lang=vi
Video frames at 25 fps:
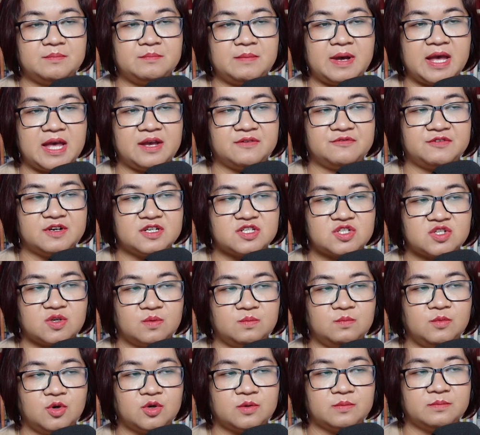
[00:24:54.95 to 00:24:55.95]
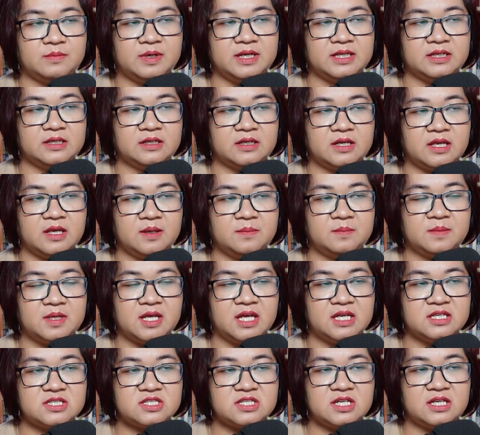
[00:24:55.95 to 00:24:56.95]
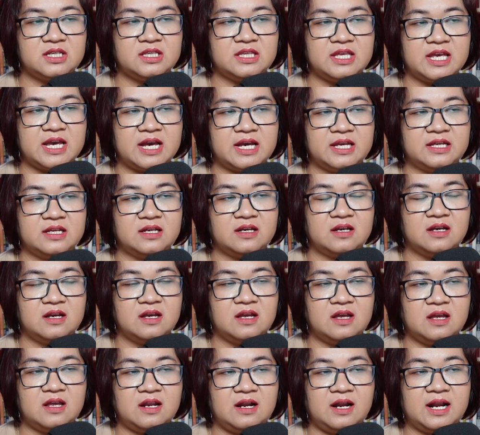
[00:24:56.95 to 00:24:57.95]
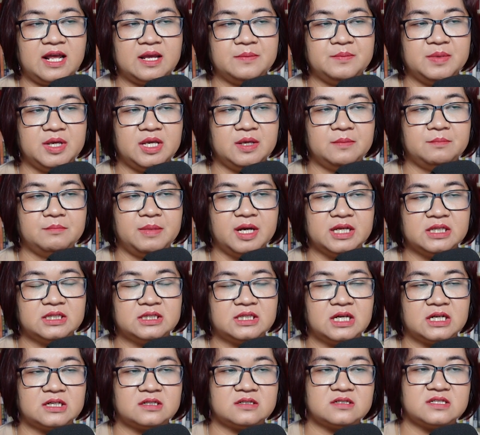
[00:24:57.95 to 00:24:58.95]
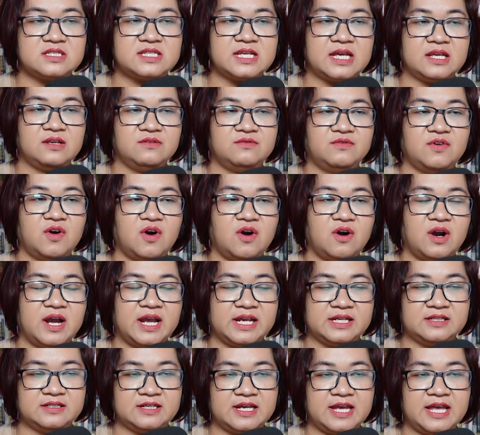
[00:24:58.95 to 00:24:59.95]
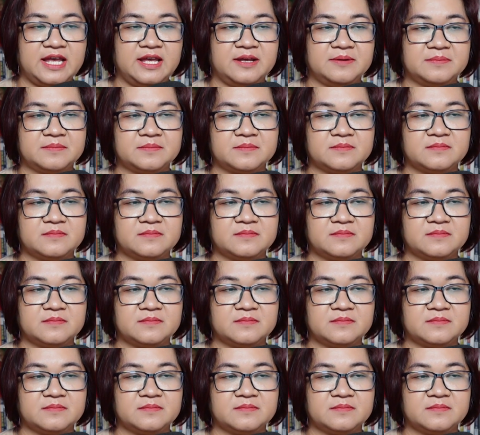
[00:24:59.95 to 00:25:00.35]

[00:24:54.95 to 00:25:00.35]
Bà phải sống một mình kiếm kế sinh nhai, lại bị bệnh tật dày vò hành hạ.